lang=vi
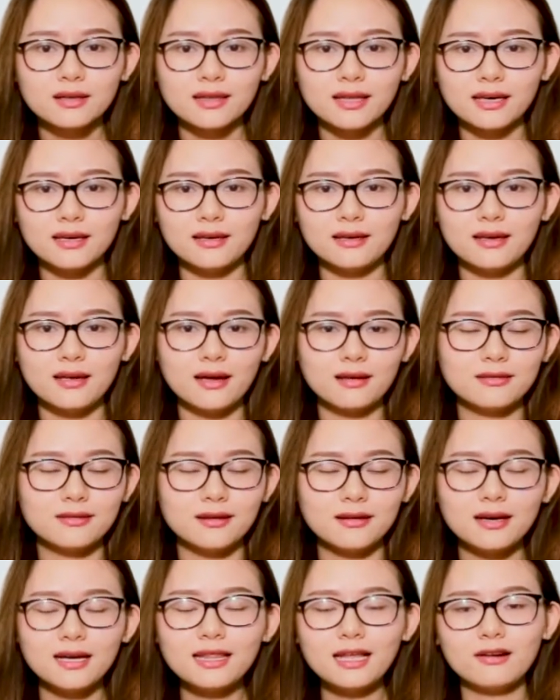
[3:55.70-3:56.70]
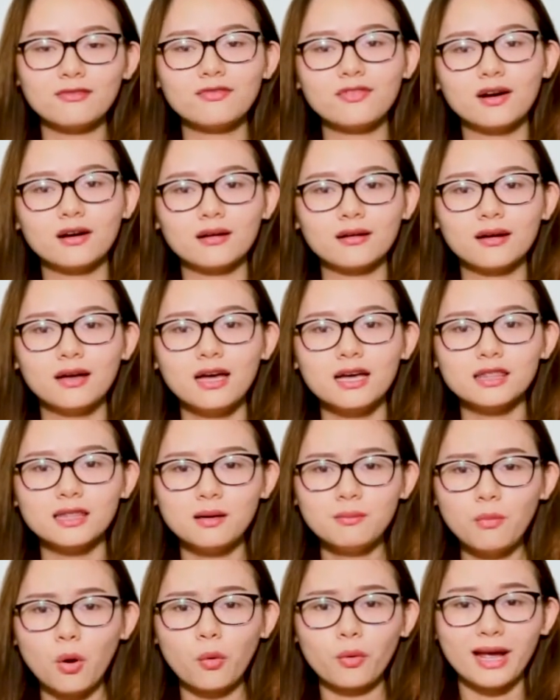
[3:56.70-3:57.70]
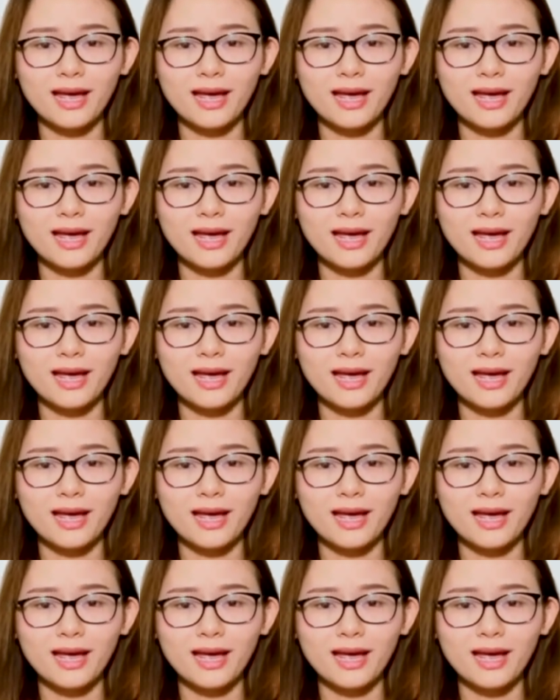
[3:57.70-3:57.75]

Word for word: thì những cái thành phần tinh bột